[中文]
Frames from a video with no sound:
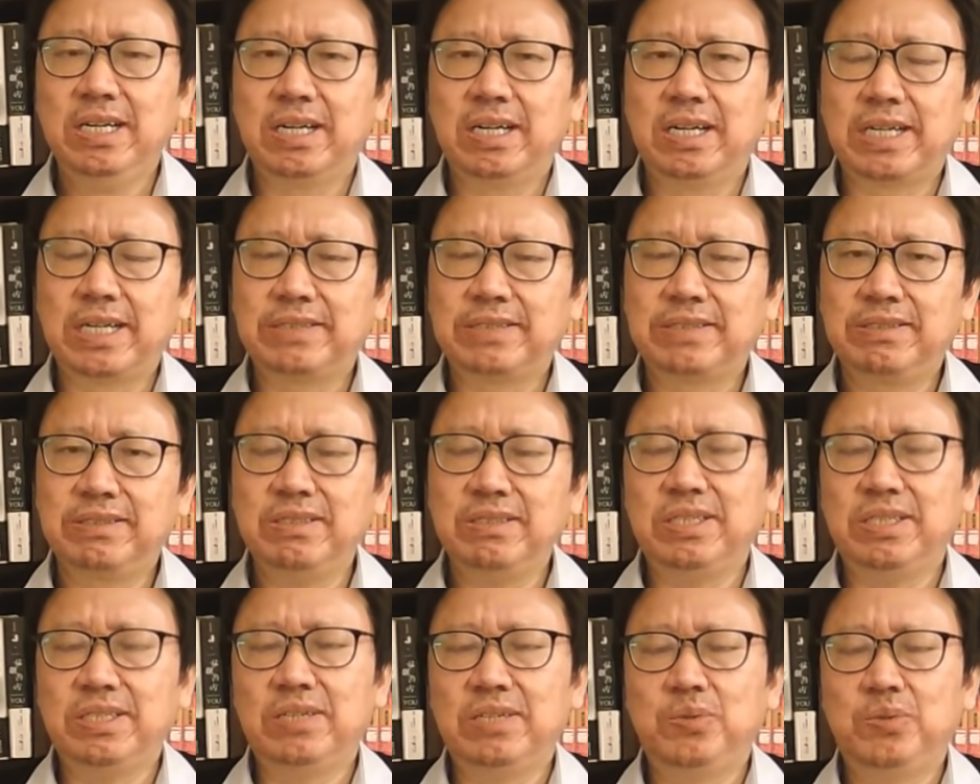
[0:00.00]
而他
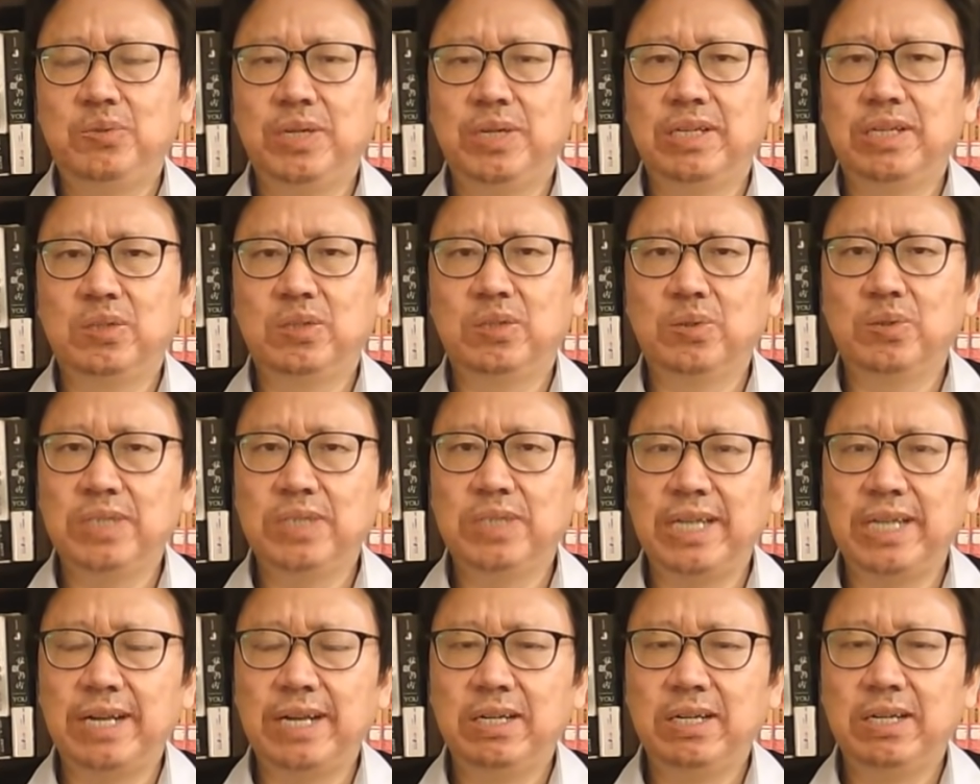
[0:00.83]
自己却躲
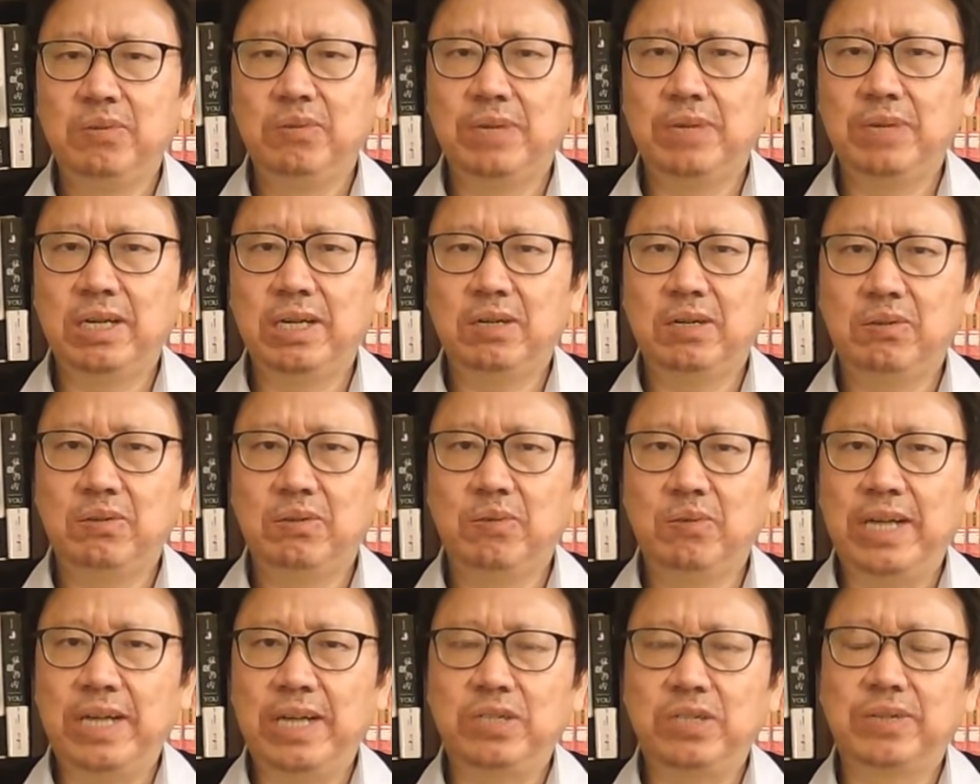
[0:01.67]
起来，为了
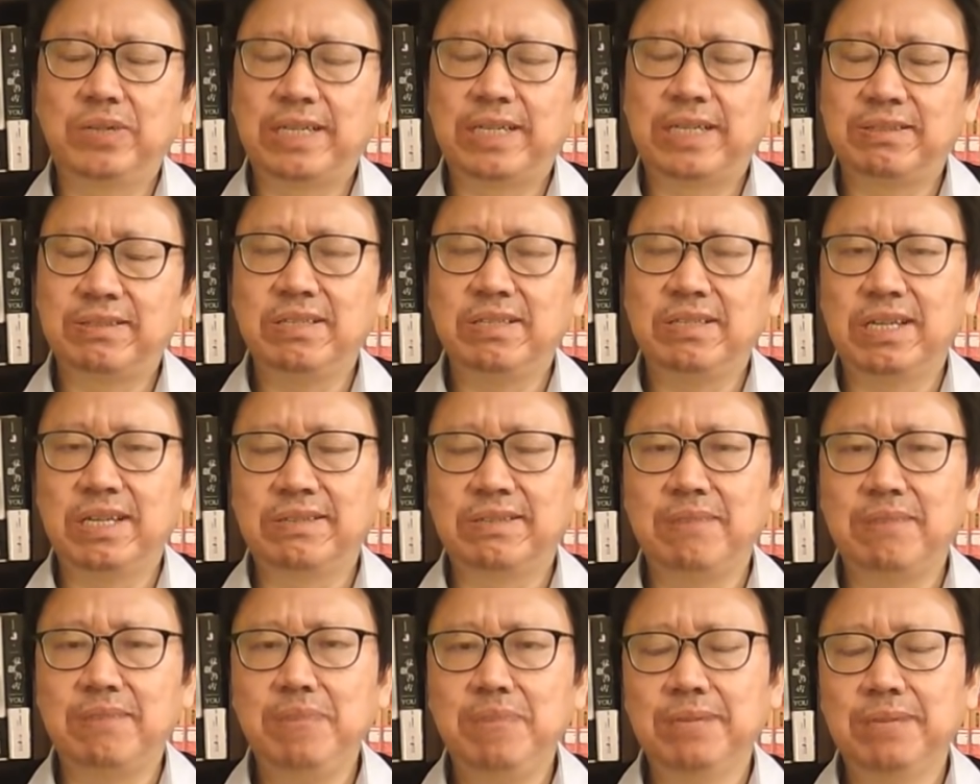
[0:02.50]
挽救他自己
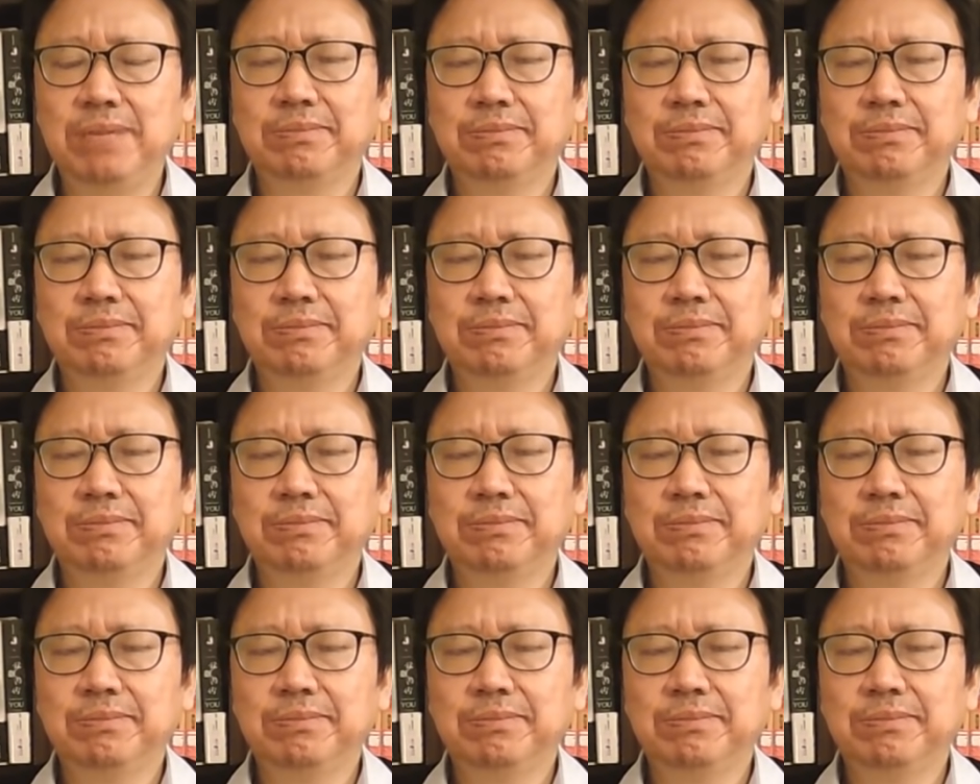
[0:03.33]
的生命。